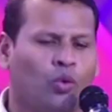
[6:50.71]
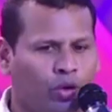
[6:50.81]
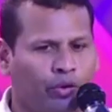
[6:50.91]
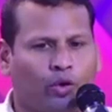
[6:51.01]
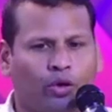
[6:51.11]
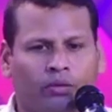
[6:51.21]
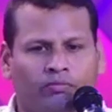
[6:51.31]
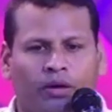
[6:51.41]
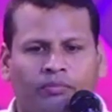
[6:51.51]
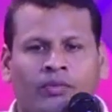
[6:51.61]
ஒரு
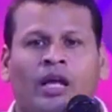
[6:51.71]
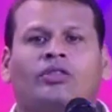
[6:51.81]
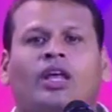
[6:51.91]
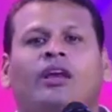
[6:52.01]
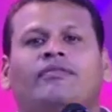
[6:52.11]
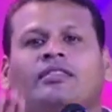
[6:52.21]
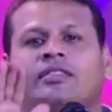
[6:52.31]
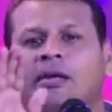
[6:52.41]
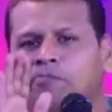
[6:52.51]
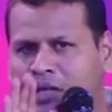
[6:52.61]
குடும்பம்
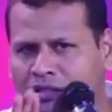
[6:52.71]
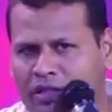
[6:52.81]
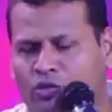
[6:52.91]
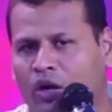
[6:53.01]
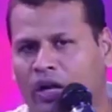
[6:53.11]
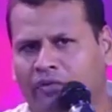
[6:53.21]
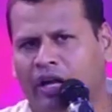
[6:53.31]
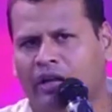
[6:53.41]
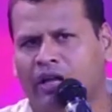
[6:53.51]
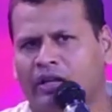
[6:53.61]
தெய்வத்தை பற்றி கொள்ள
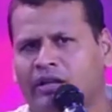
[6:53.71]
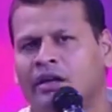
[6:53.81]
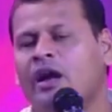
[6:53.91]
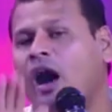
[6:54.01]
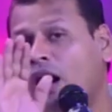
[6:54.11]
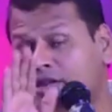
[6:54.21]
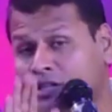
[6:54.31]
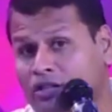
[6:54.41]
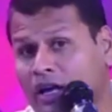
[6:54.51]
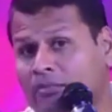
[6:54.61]
வேண்டியது
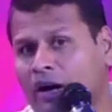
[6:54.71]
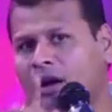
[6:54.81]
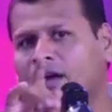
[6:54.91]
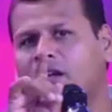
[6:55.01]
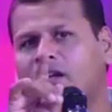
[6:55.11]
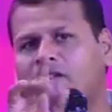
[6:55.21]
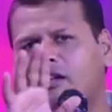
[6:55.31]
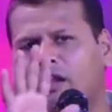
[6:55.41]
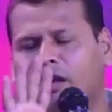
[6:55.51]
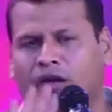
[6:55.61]
அவசியமா என்று
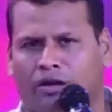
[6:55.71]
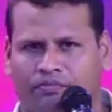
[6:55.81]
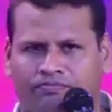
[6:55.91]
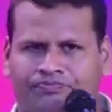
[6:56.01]
சிந்திக்கணும்